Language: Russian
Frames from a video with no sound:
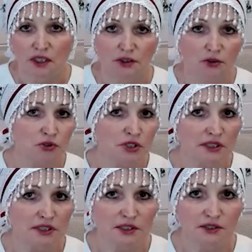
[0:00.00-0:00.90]
Не нужно
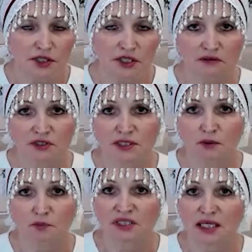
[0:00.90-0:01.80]

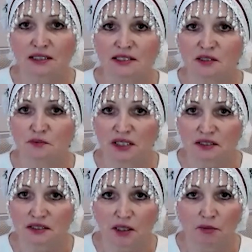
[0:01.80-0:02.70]
концентрироваться, пытаться себя
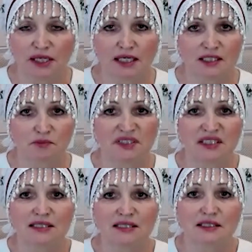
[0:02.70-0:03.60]
расслаблять,
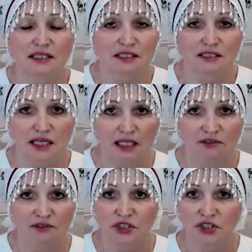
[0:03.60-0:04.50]
пытаться
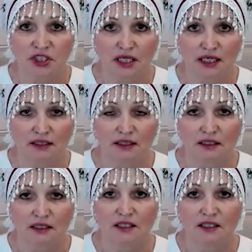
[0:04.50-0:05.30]
настраиваться, не надо.